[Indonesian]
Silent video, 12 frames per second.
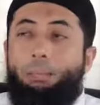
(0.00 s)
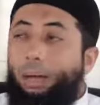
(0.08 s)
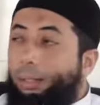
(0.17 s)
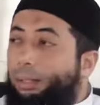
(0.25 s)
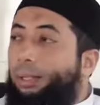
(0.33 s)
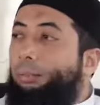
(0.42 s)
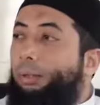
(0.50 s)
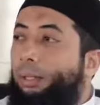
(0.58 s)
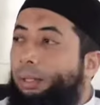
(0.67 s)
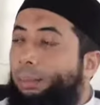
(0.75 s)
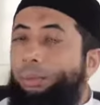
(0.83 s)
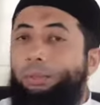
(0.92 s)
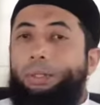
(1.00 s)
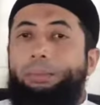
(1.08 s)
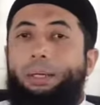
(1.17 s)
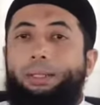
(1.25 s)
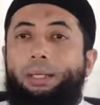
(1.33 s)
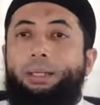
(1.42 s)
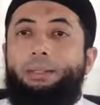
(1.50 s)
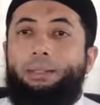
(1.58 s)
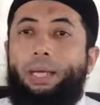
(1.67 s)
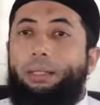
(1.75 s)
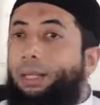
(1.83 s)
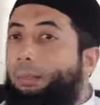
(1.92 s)
Maka tidak boleh. Nabi SAW mengatakan,
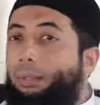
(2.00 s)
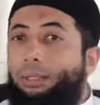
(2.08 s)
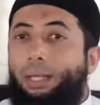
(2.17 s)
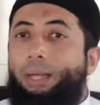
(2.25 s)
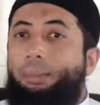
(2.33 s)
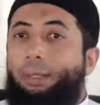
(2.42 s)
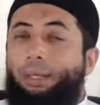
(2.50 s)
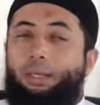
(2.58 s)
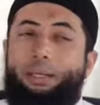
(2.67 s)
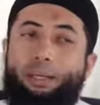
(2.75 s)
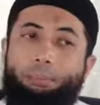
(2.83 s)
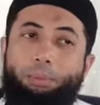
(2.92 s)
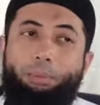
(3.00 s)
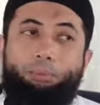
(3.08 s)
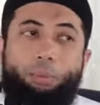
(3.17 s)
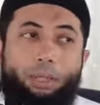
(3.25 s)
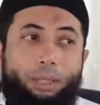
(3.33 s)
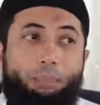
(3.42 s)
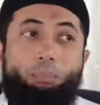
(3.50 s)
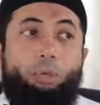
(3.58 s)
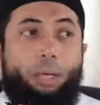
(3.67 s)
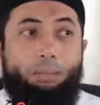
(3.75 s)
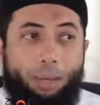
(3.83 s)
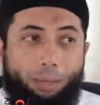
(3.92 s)
saya tidak bersalaman dengan perempuan yang
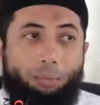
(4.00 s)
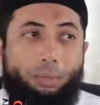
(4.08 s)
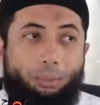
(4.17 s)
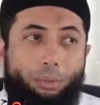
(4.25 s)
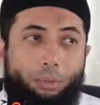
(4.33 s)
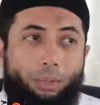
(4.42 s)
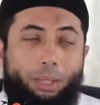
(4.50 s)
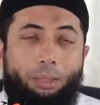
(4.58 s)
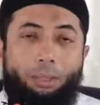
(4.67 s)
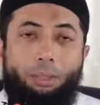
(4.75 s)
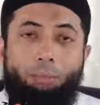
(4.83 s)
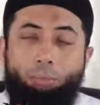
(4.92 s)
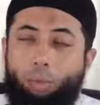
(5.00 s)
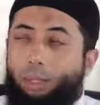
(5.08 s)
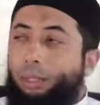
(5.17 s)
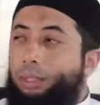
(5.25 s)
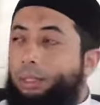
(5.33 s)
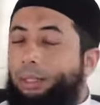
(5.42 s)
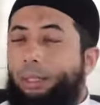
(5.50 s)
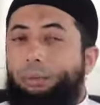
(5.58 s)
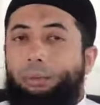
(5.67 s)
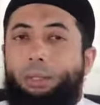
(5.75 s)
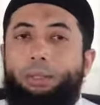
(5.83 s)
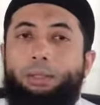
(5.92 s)
bukan mahramnya maksudnya, bukan istrinya
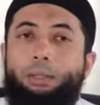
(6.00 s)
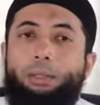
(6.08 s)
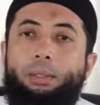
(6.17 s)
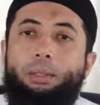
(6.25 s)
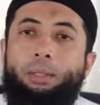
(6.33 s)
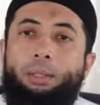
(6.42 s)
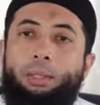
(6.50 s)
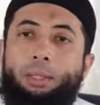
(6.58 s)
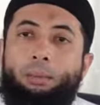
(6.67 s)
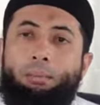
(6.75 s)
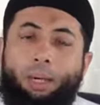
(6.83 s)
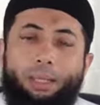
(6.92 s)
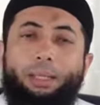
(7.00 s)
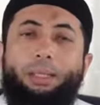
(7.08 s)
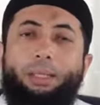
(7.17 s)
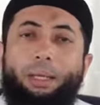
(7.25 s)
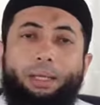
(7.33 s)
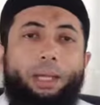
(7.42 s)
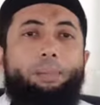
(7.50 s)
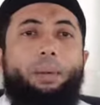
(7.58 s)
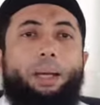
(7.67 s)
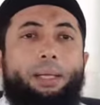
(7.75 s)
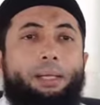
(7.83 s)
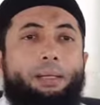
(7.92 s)
juga. Maka dia tanya,
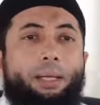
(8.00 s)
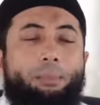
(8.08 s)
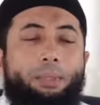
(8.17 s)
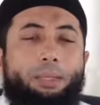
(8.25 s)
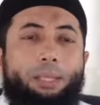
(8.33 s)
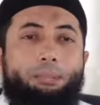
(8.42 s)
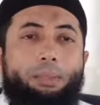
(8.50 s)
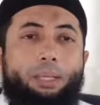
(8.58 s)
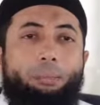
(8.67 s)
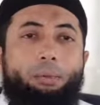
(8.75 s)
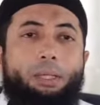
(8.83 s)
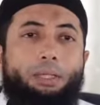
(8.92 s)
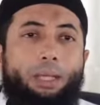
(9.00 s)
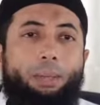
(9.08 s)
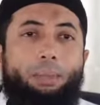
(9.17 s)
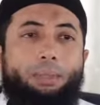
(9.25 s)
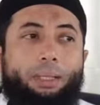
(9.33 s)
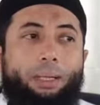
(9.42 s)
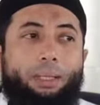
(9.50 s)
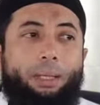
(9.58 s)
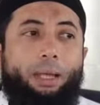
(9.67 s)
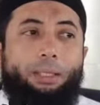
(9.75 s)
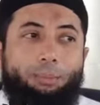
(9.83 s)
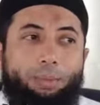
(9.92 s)
kenapa kalian dalam Islam tidak boleh salaman antara
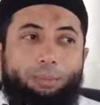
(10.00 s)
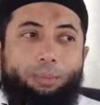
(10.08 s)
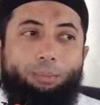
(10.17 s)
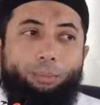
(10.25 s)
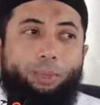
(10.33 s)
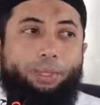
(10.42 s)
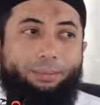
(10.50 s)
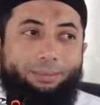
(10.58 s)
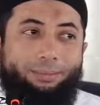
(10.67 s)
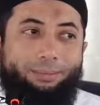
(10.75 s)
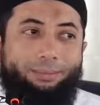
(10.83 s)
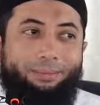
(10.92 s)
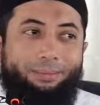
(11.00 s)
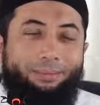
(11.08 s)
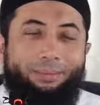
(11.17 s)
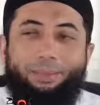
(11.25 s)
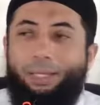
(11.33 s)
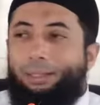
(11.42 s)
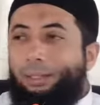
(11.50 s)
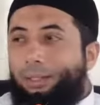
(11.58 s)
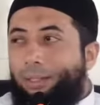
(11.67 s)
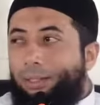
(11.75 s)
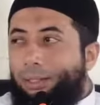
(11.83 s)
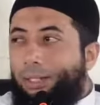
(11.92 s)
laki-laki sama perempuan?
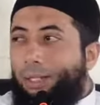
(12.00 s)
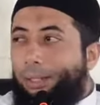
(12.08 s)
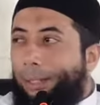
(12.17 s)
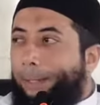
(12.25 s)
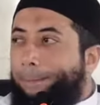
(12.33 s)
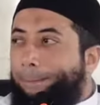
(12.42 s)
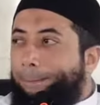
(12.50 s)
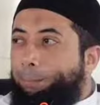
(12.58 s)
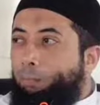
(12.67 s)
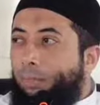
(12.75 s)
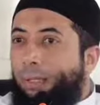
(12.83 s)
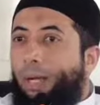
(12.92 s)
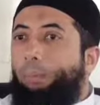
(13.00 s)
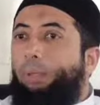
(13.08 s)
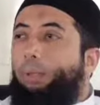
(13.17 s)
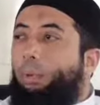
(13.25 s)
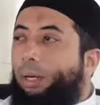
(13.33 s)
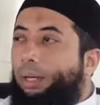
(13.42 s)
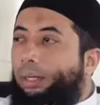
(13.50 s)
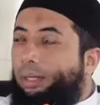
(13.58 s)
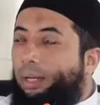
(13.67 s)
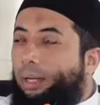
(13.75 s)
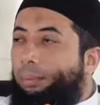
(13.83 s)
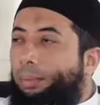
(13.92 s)
Kata syekhnya, kamu ini warga
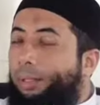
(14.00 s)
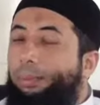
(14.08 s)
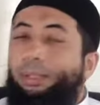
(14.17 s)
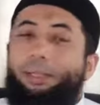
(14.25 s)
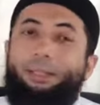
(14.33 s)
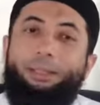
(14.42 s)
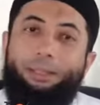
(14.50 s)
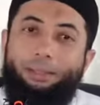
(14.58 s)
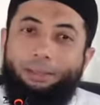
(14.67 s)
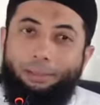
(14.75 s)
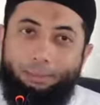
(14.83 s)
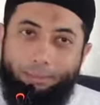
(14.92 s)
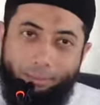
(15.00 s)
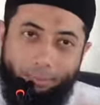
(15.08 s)
negara apa? Dia bilang Inggris.